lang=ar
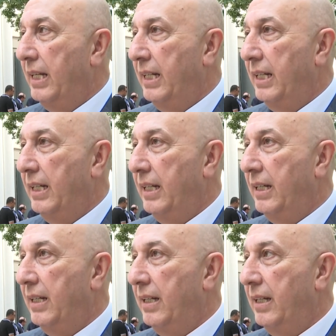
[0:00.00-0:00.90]

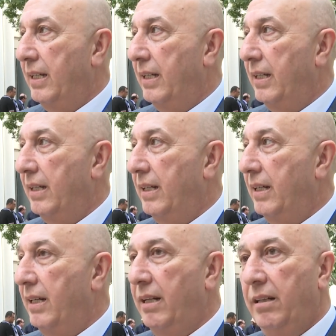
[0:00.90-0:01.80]
آه،
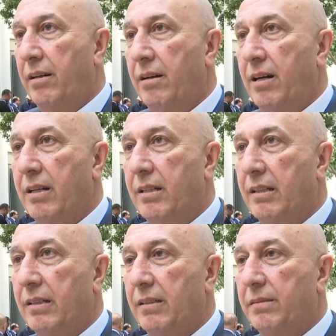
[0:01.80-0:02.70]
العراق
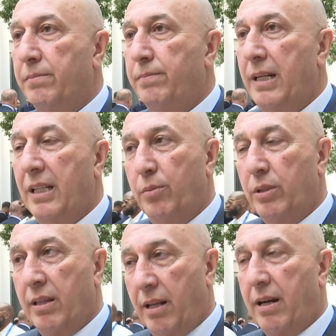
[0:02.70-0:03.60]
بلد
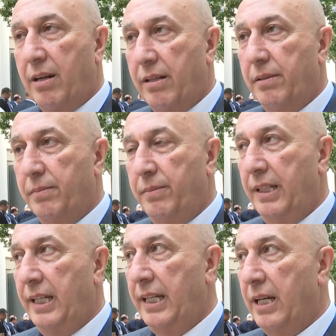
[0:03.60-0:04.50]
متضرر
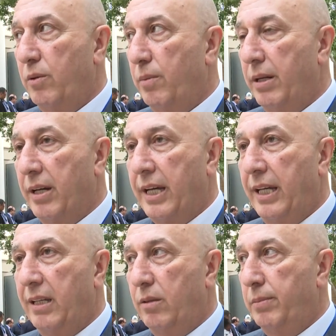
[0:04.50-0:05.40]
بيئيا
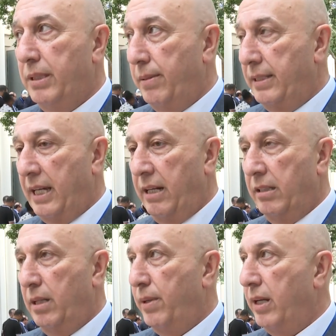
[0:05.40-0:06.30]
ومناخيا وبسبب
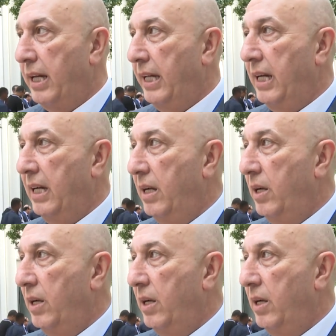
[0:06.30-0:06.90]
التغيرات المناخية